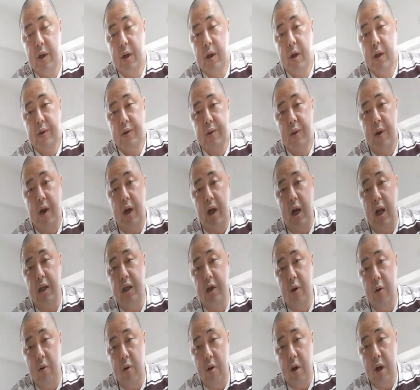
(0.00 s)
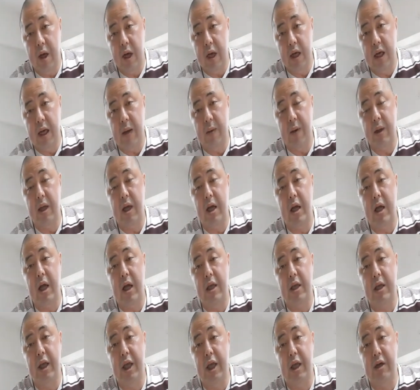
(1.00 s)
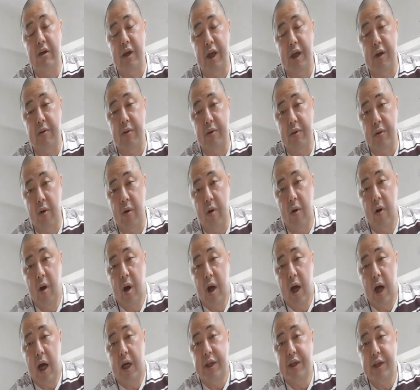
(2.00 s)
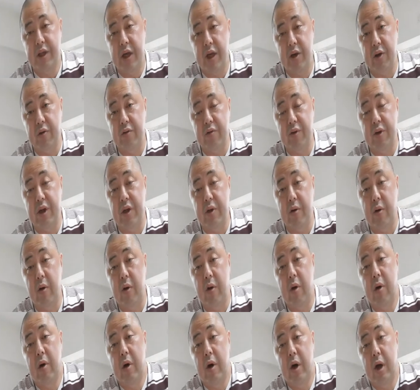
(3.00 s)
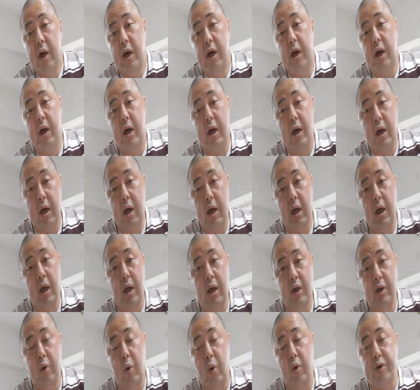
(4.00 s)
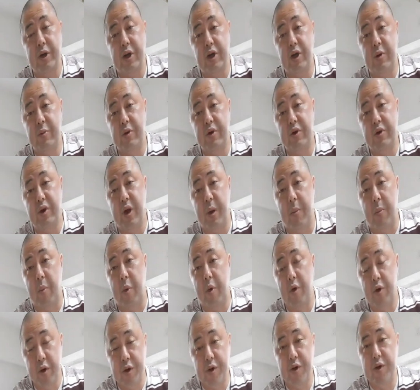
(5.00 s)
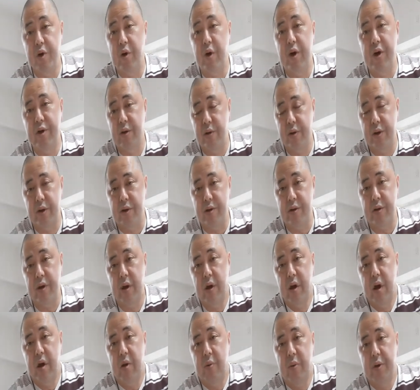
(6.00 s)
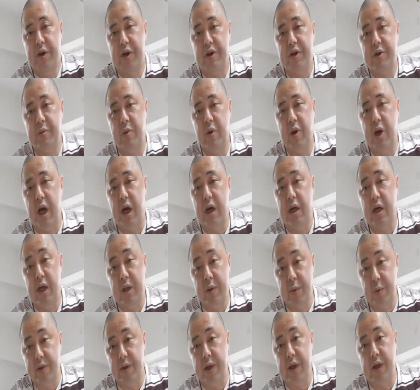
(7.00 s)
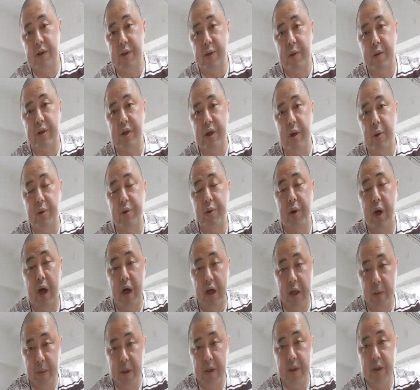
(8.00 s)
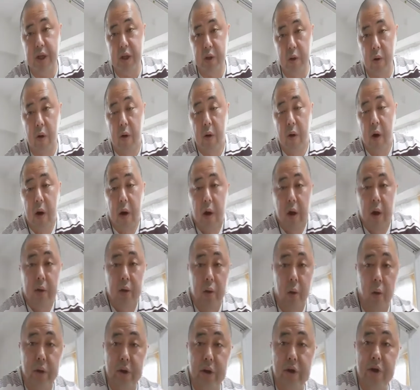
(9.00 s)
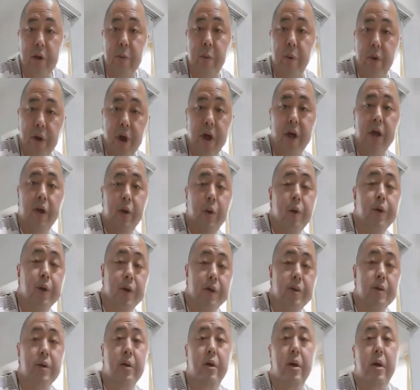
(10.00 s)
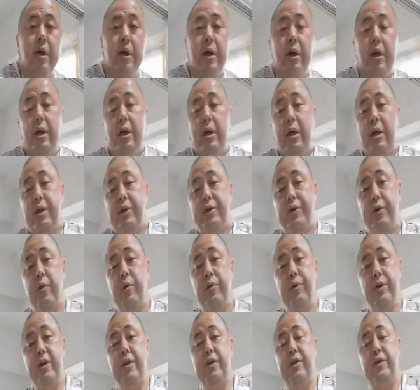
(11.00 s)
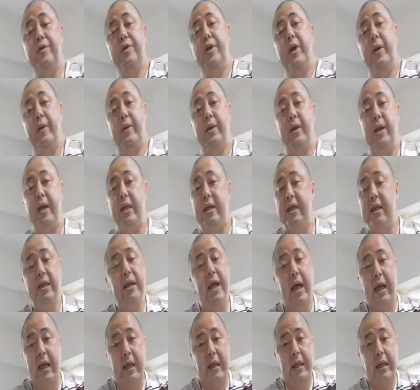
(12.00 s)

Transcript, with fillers: それから日本海側なんかに行く行くと、あちらの国の、えー、漂着物はものすごい量です。私も海岸の清掃したことありますけど、とてつもない量です。少人数ではできない、